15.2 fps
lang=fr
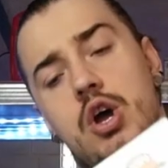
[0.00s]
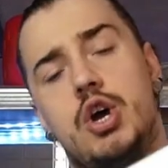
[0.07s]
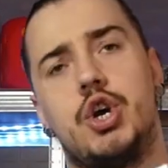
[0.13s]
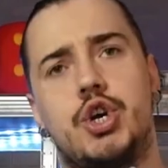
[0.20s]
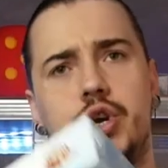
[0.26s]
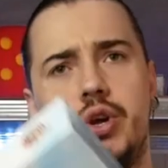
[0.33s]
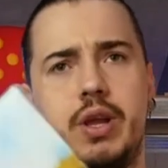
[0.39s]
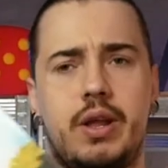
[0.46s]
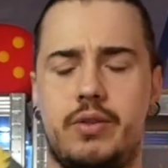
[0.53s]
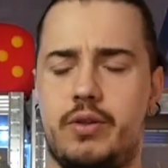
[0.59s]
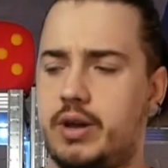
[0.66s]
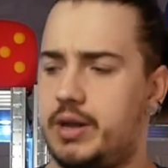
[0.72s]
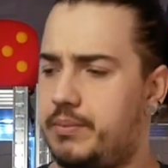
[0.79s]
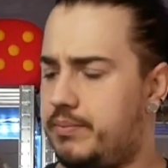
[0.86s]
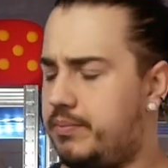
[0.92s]
Je
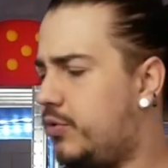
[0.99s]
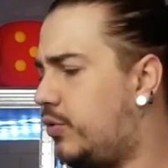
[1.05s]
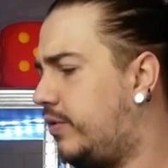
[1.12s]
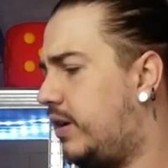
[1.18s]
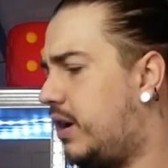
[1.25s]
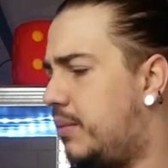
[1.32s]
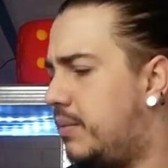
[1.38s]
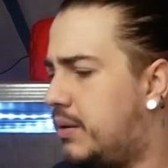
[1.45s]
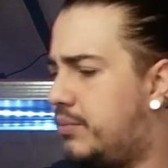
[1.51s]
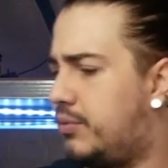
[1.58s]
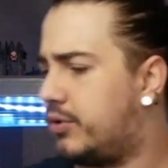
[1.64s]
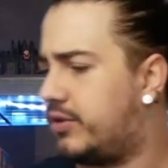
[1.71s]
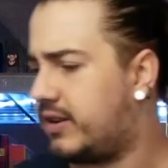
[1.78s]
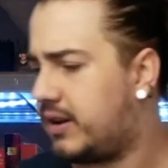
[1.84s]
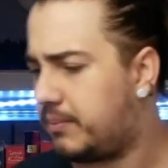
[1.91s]
regarderai, on verra bien
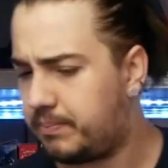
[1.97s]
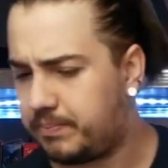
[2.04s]
pour ça.